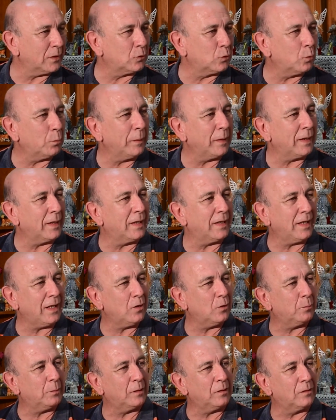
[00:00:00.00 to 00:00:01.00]
supe que eran
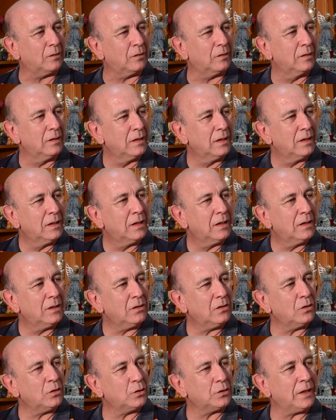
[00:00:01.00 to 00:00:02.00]
ellos, pero
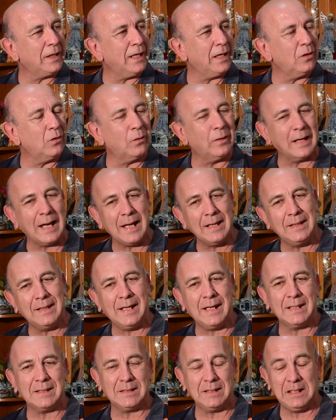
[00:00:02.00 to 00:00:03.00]
no, no, regalos
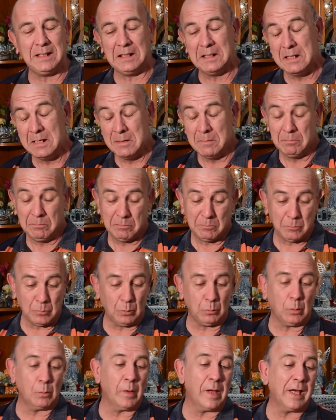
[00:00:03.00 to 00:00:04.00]
grandes así,
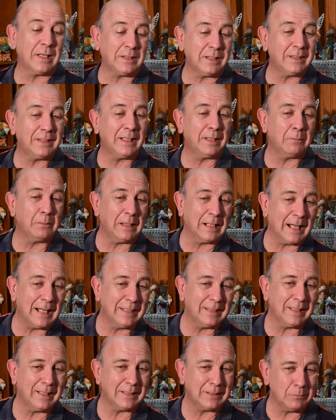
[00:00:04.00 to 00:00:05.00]
como me decirte,
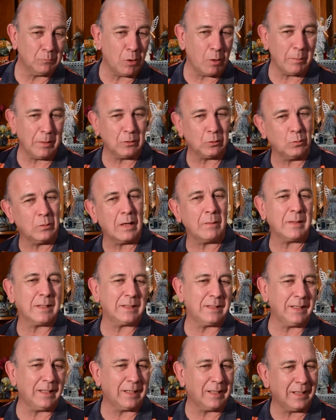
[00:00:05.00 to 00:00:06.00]
grande en ese momento, una
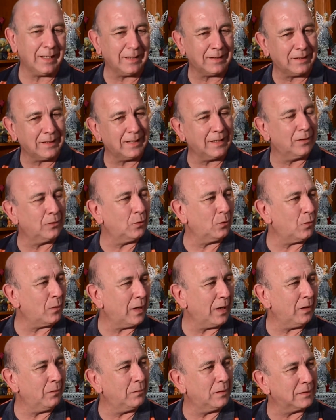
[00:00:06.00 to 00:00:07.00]
bicicleta o
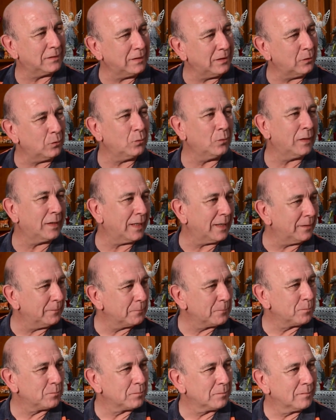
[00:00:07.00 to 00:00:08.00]
algo así, nunca.
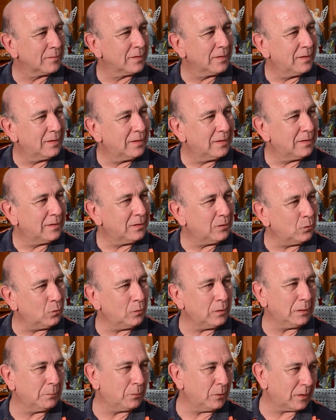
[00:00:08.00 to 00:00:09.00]

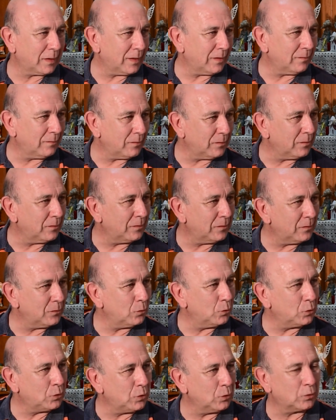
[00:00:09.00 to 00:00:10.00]
Nunca, porque no, no,
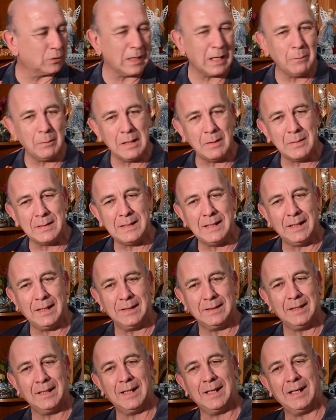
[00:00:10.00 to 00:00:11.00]
no. Si usábamos la
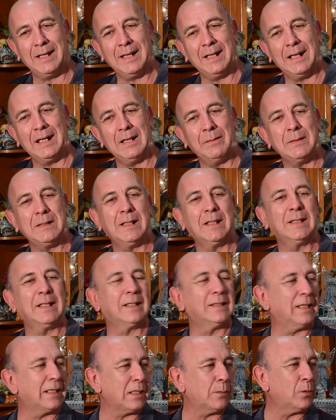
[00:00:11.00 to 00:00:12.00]
bicicleta, era, la bicicleta
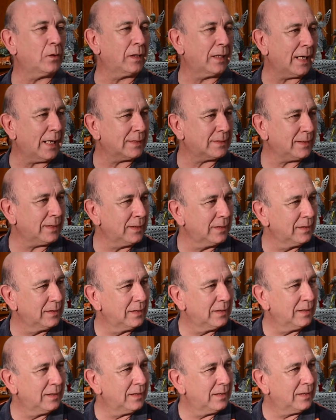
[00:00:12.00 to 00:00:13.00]
que teníamos en casa,
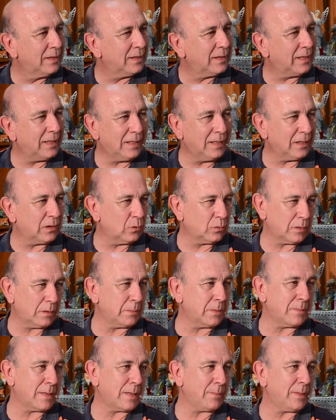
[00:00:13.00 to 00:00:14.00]
que era la que usaba
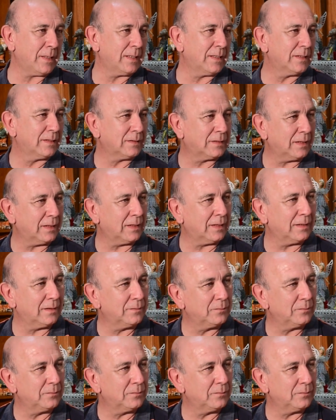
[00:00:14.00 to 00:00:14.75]
mi mamá. O sea,